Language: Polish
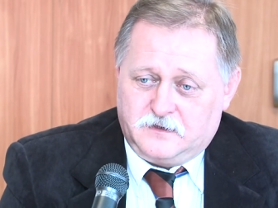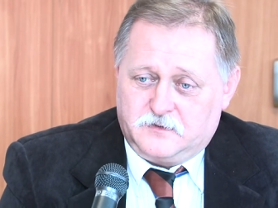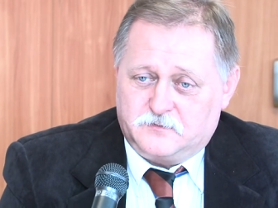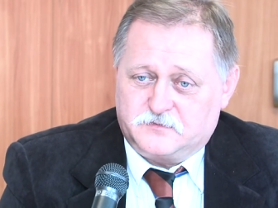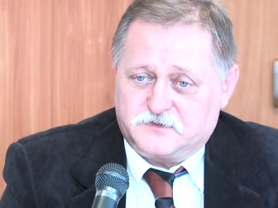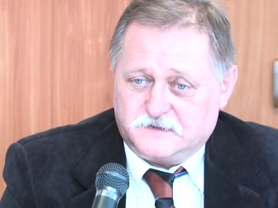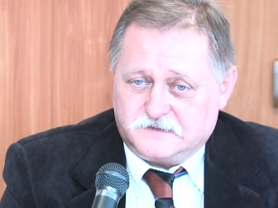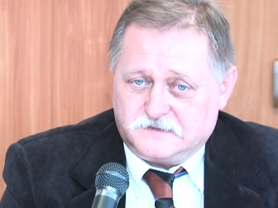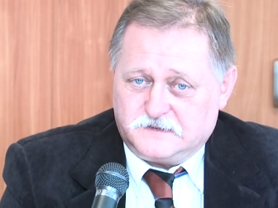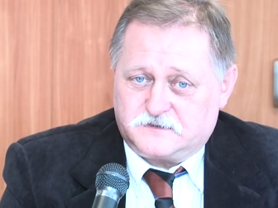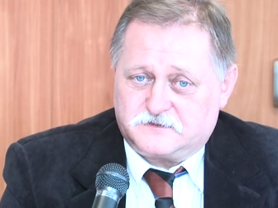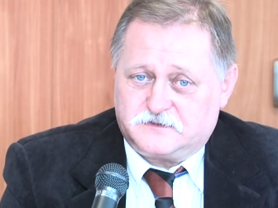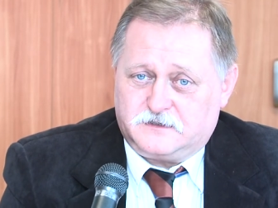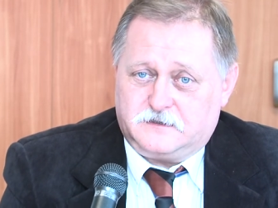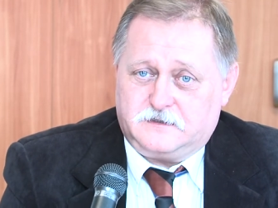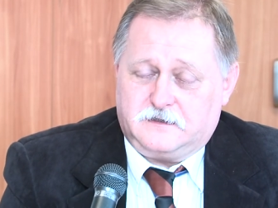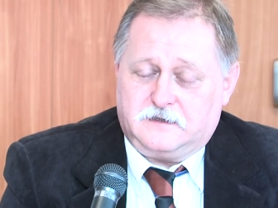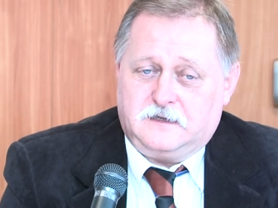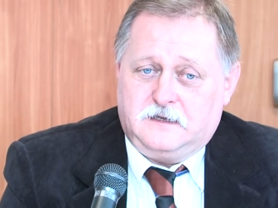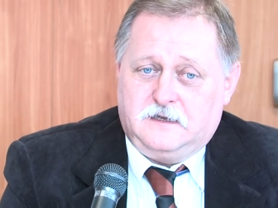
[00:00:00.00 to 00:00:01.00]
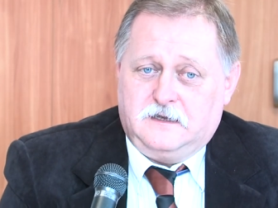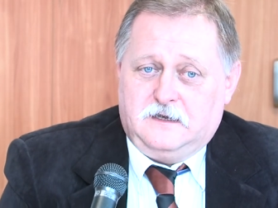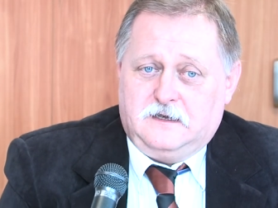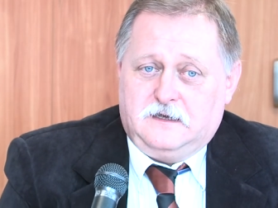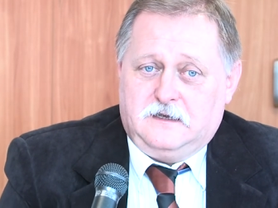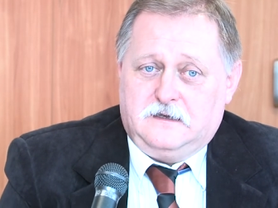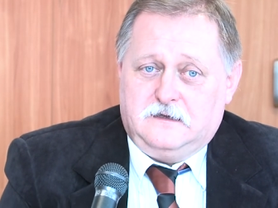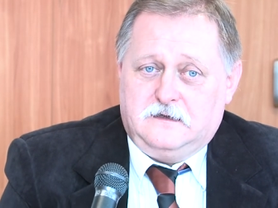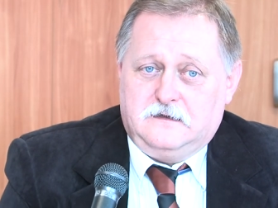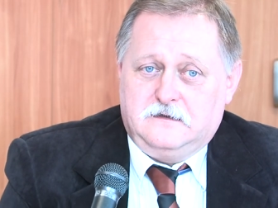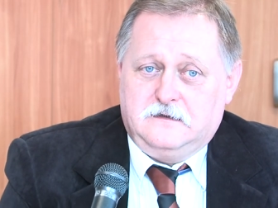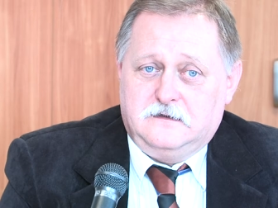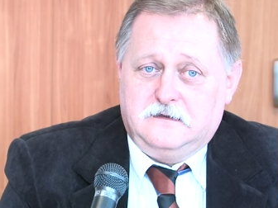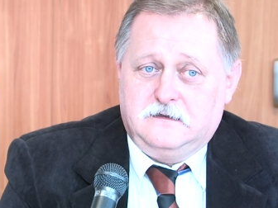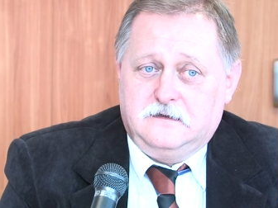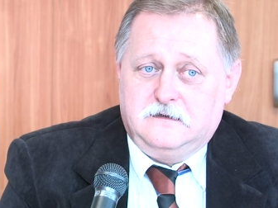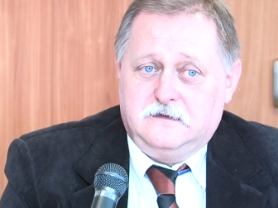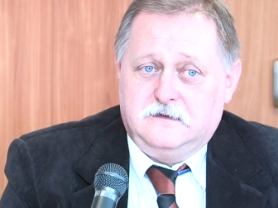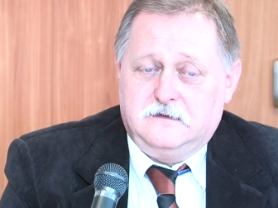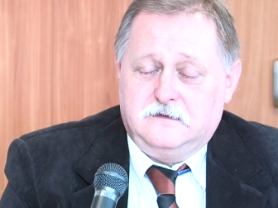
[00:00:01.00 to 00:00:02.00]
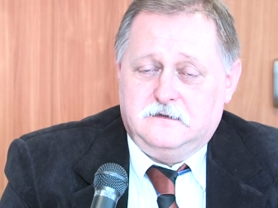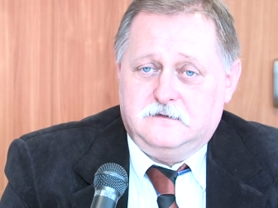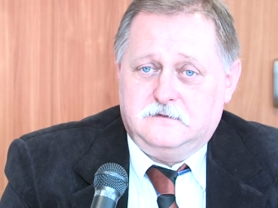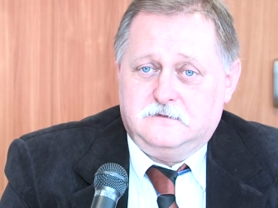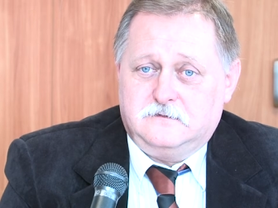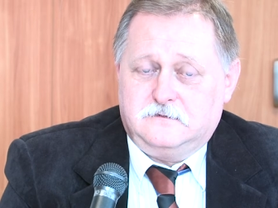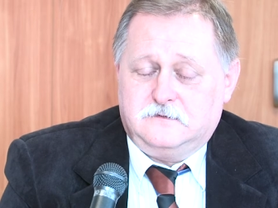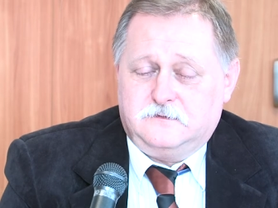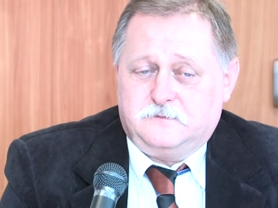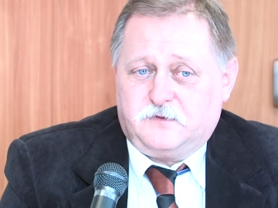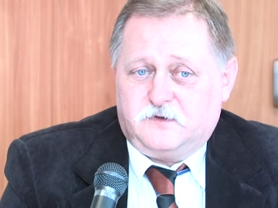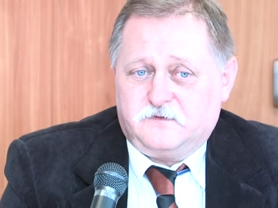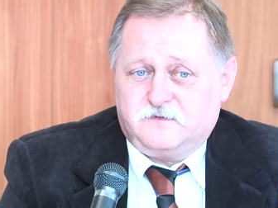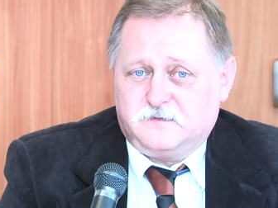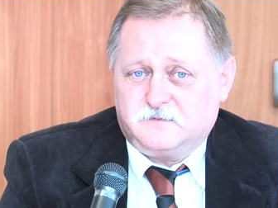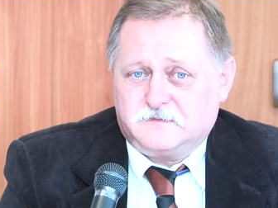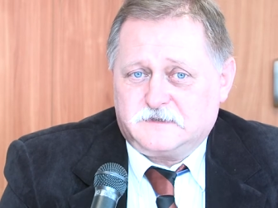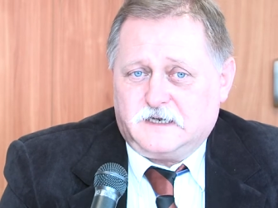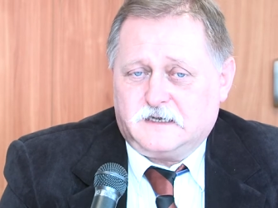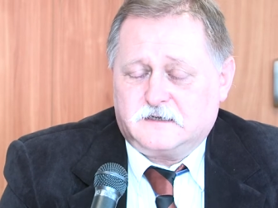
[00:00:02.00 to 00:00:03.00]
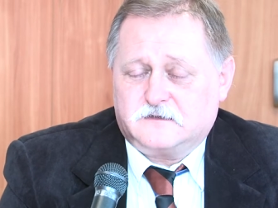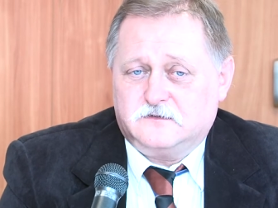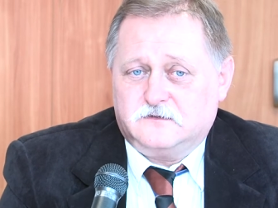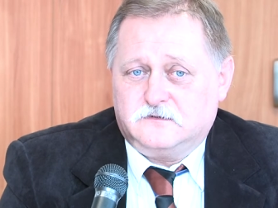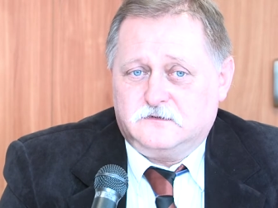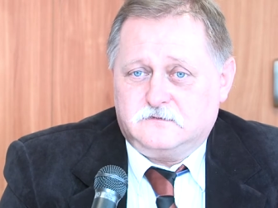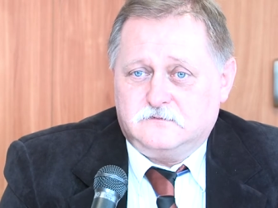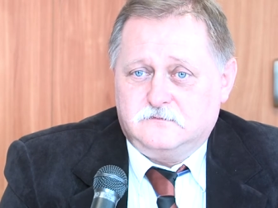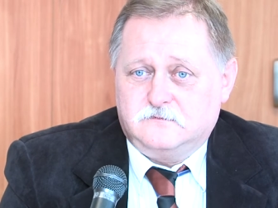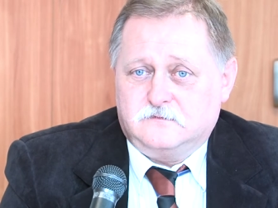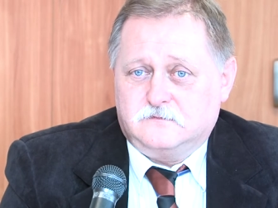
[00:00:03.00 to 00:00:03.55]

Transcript: przeznaczane. Yy, I powiem tak, no,